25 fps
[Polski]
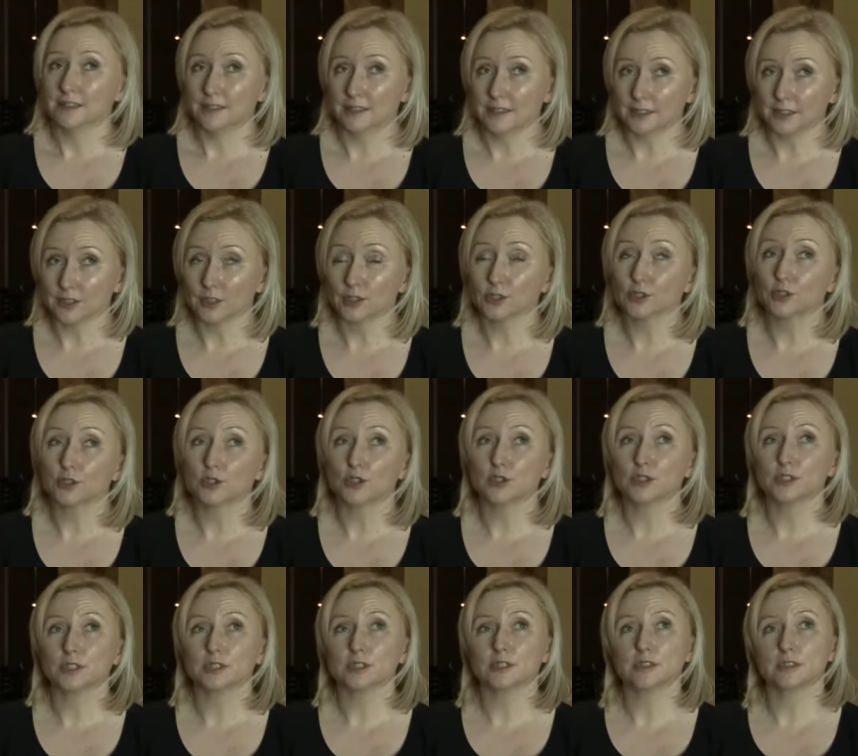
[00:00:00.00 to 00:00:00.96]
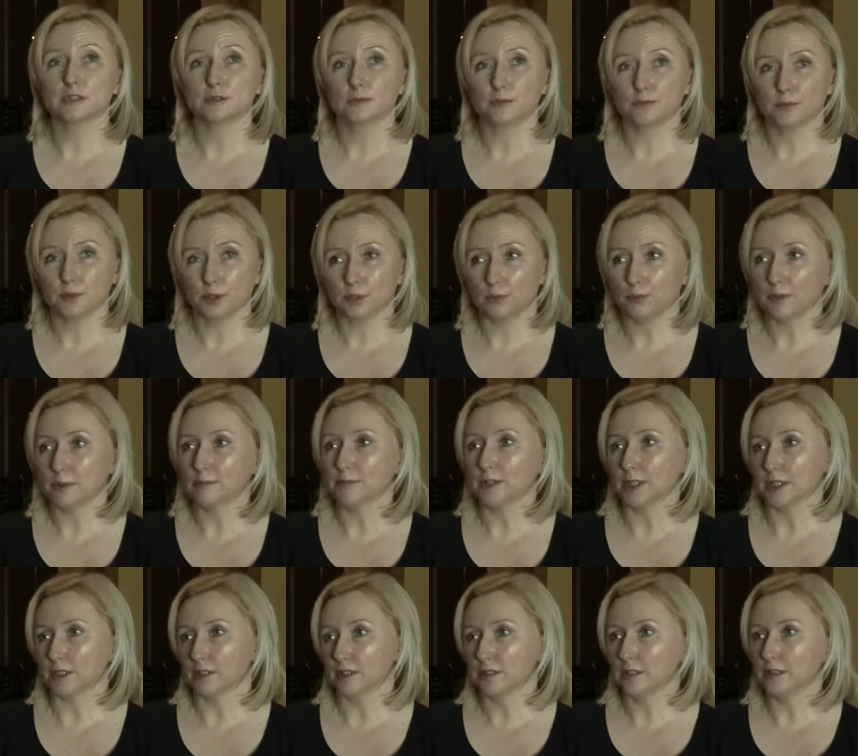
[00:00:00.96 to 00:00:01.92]
Tak, no to jest y, problem
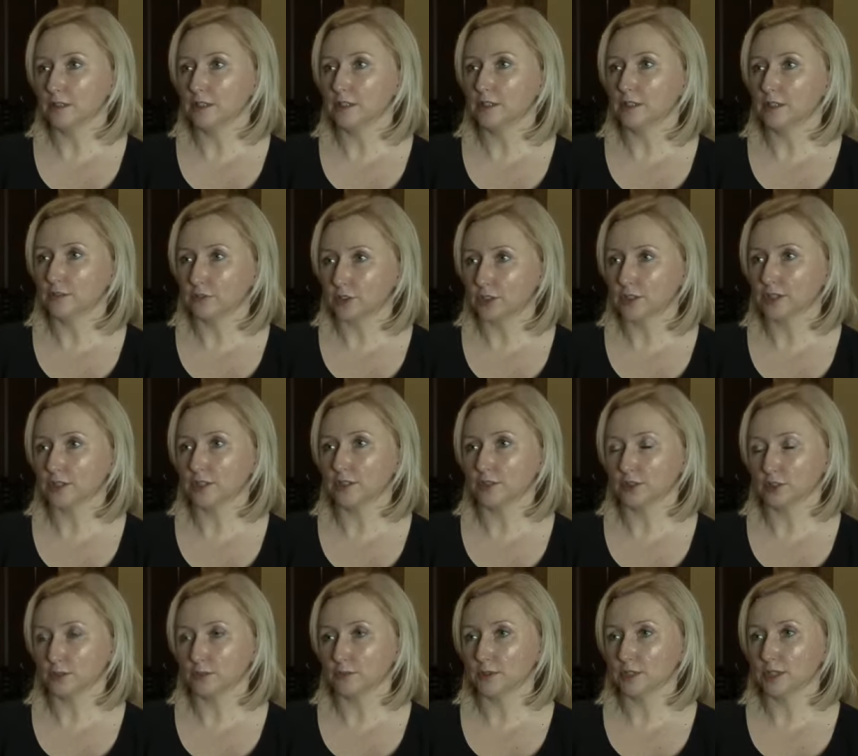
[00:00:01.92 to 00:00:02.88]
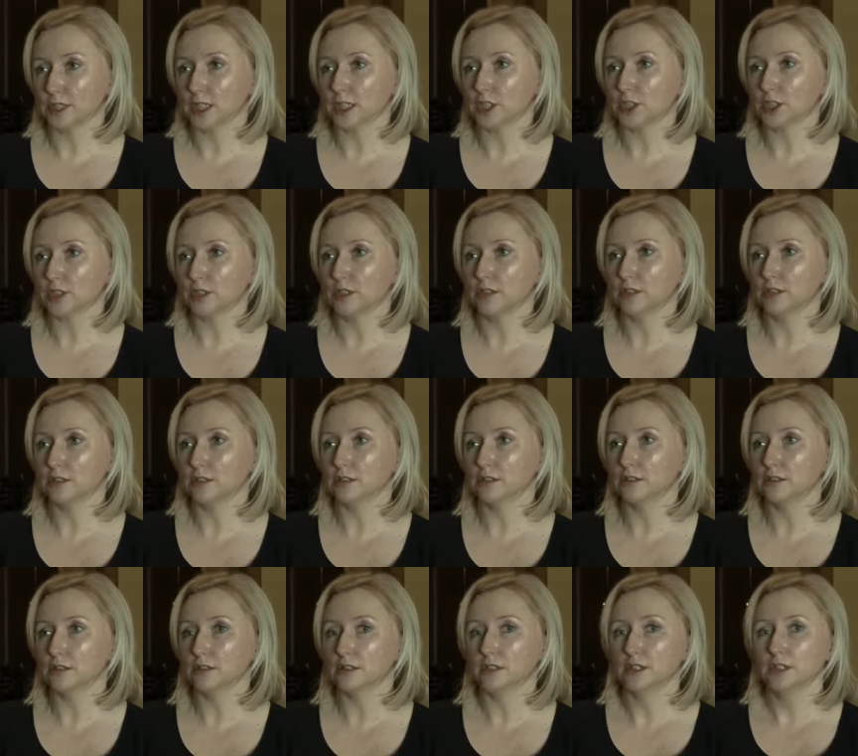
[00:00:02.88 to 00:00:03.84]
taki, nie wszystkie osoby starsze
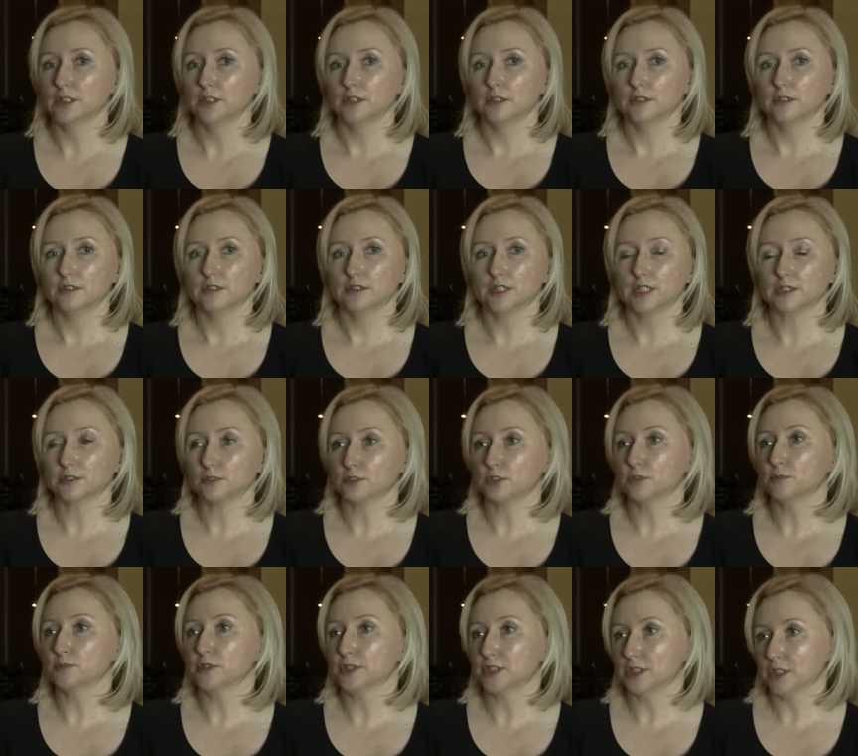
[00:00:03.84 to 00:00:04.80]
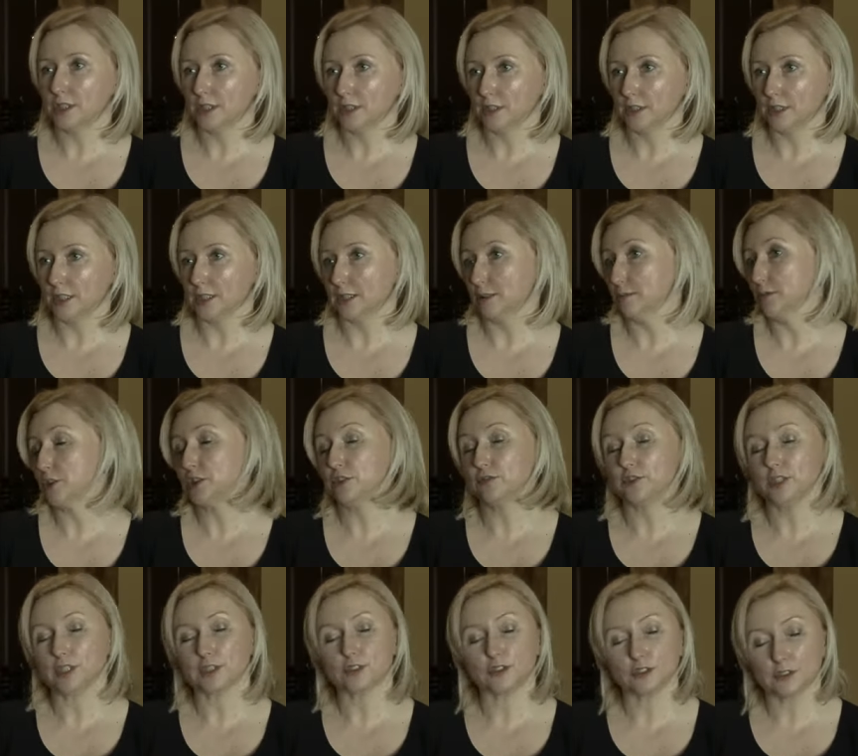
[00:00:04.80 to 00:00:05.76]
y, radzą sobie z internetem.
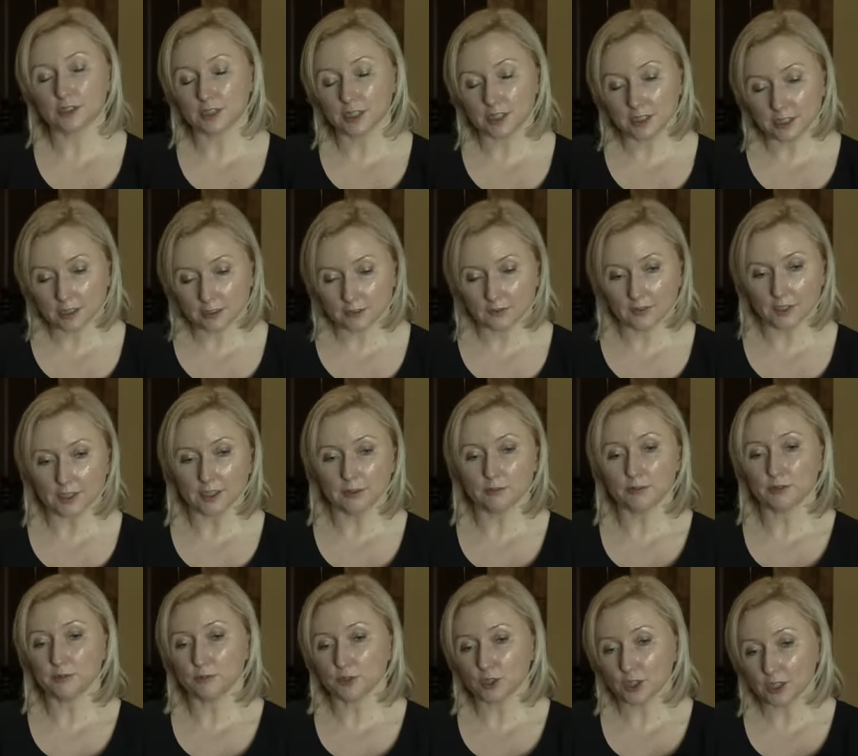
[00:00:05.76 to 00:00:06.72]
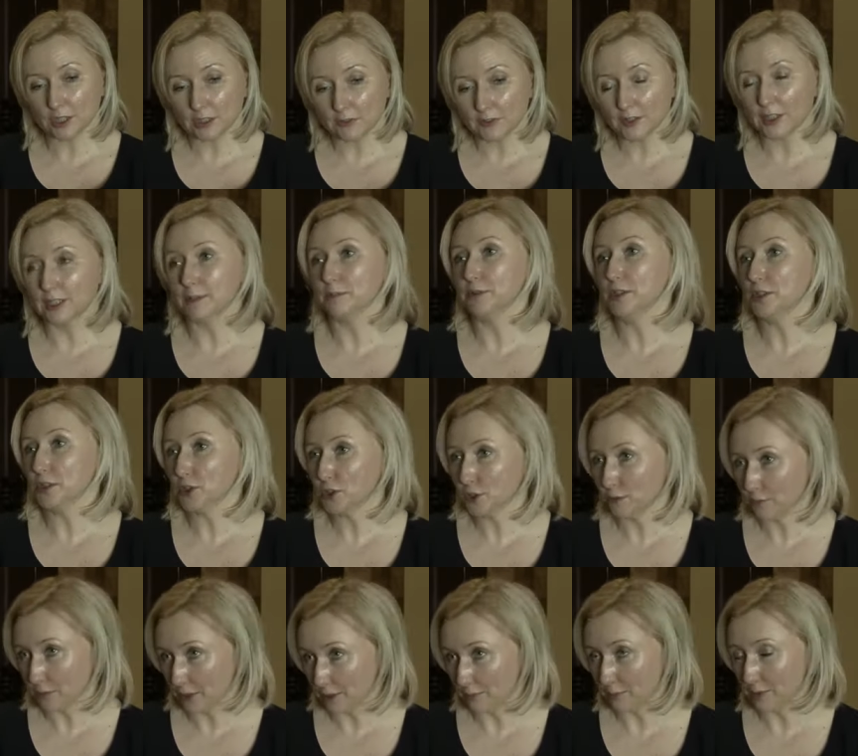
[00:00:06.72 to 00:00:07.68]
Znaczy większość zdecydowanie, być może nawet lepiej
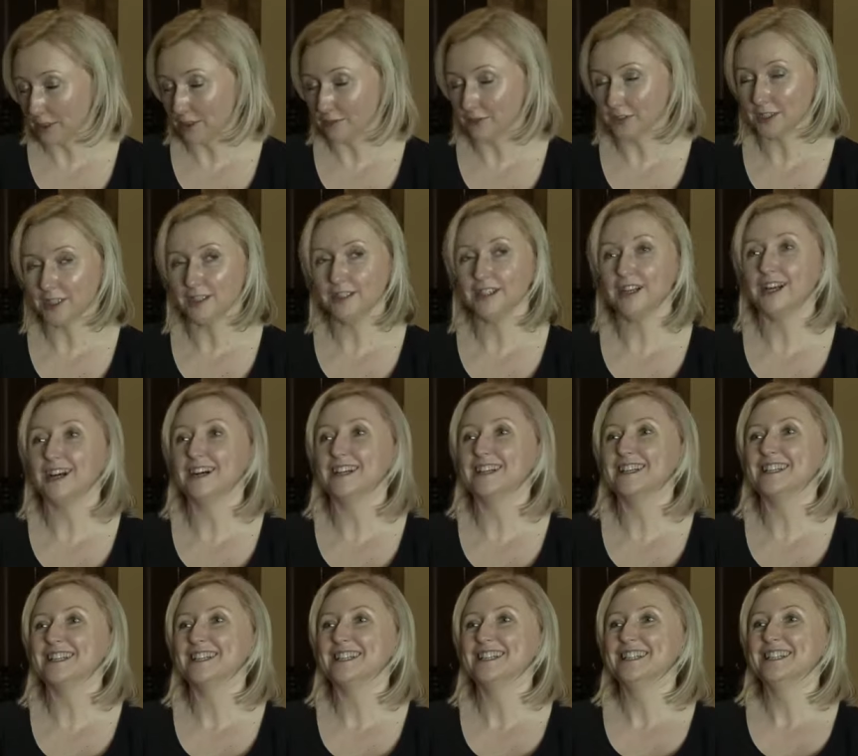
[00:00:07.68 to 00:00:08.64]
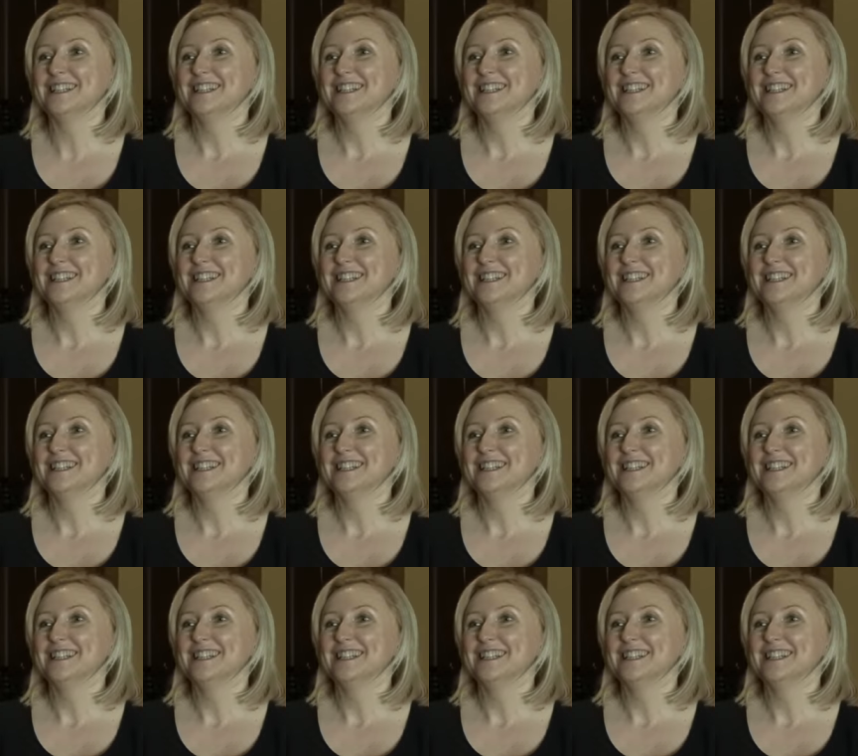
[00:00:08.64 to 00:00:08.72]
niż my, prawda? Ale